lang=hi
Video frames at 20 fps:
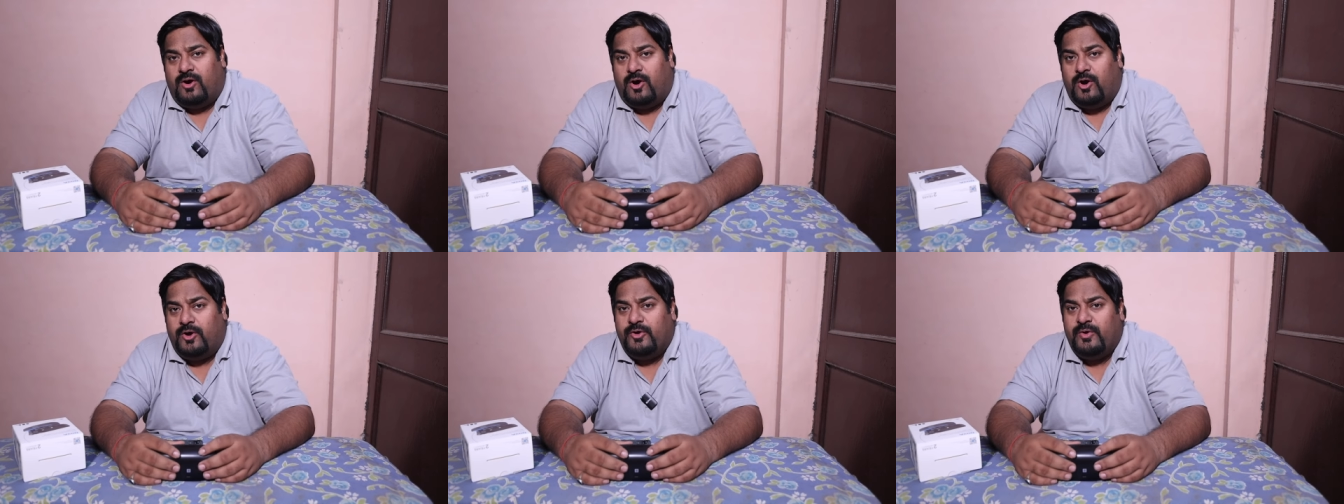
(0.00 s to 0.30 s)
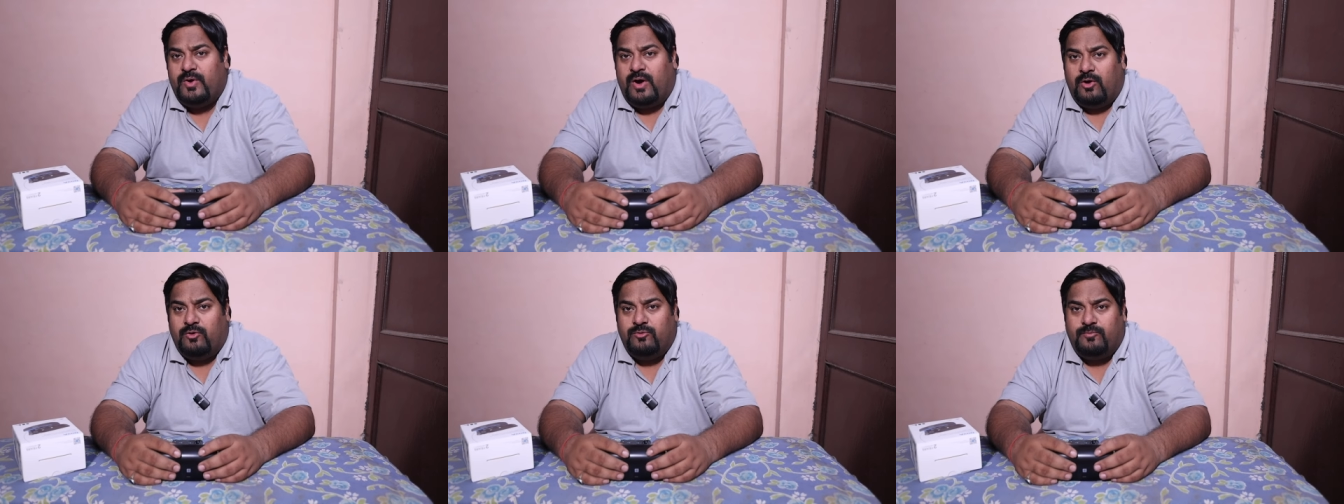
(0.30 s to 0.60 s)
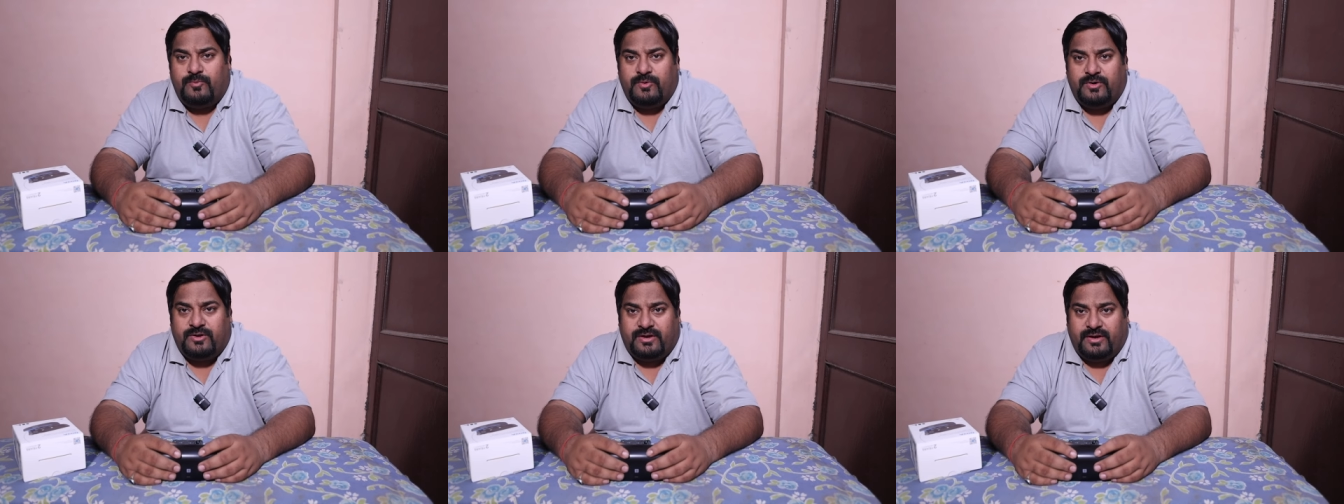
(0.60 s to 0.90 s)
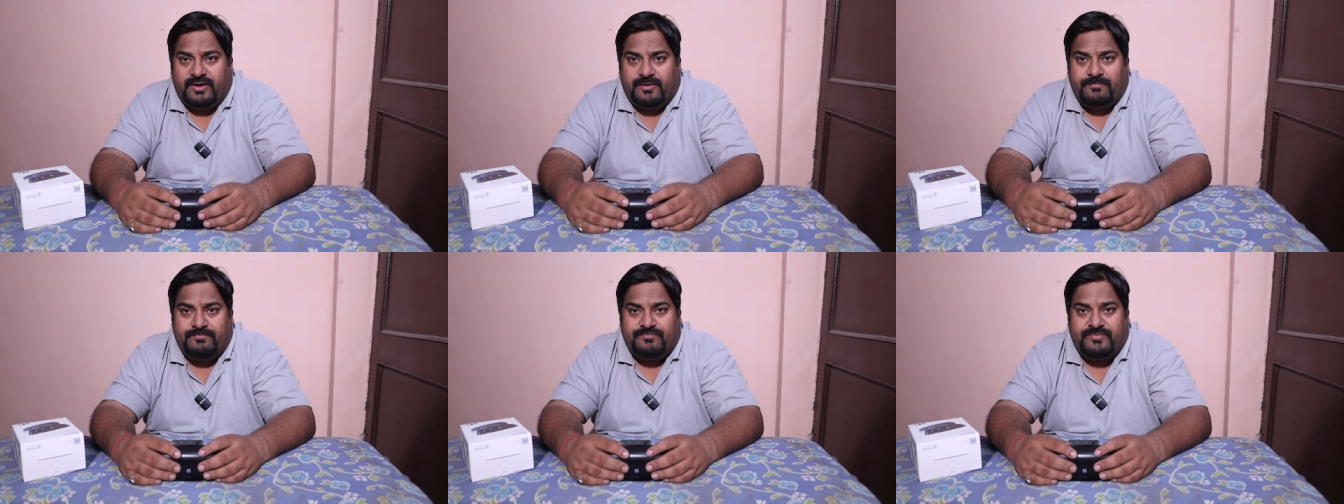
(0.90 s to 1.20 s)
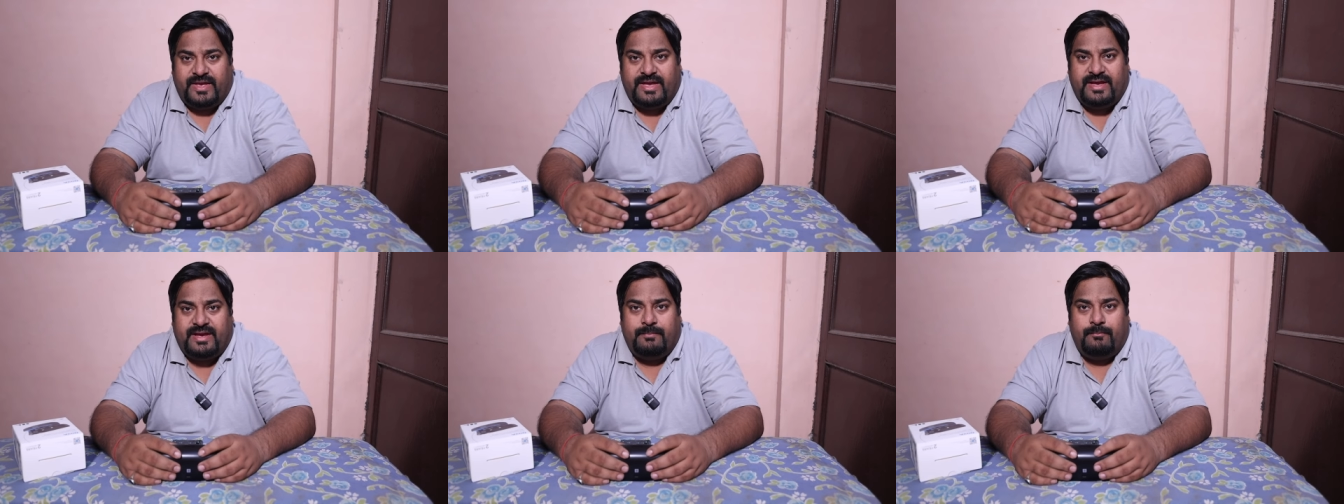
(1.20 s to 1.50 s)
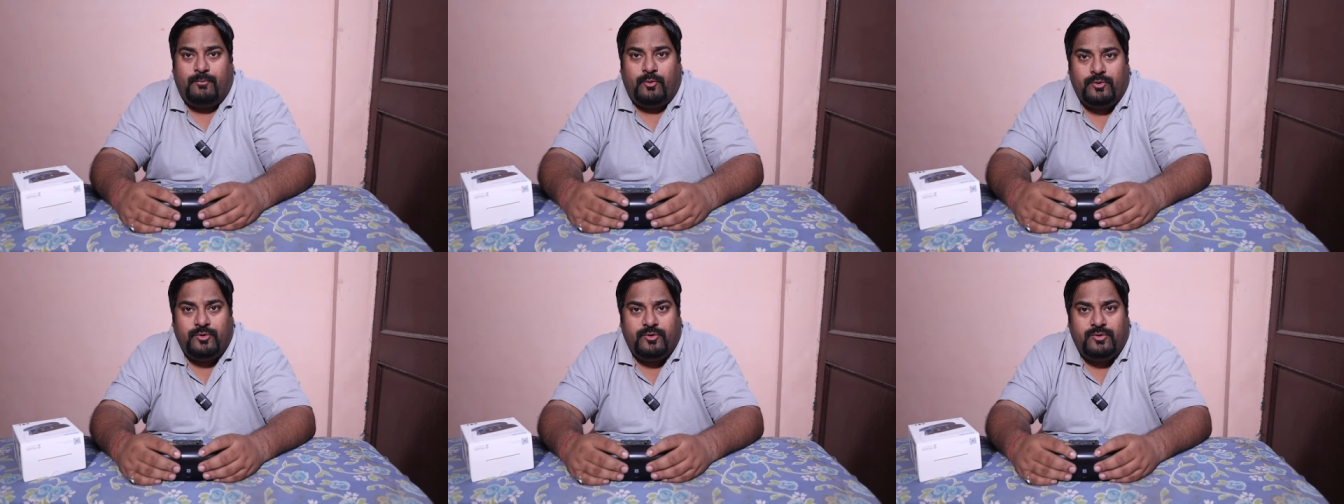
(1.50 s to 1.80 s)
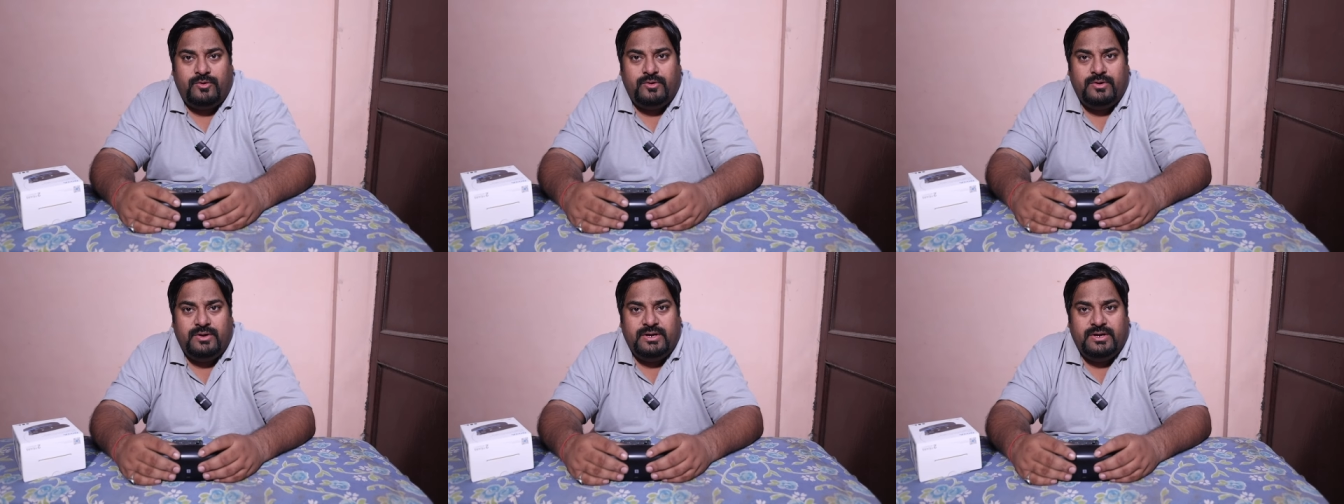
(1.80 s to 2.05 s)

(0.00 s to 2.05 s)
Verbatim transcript: ऑडियो आउटपुट के एक है मोनो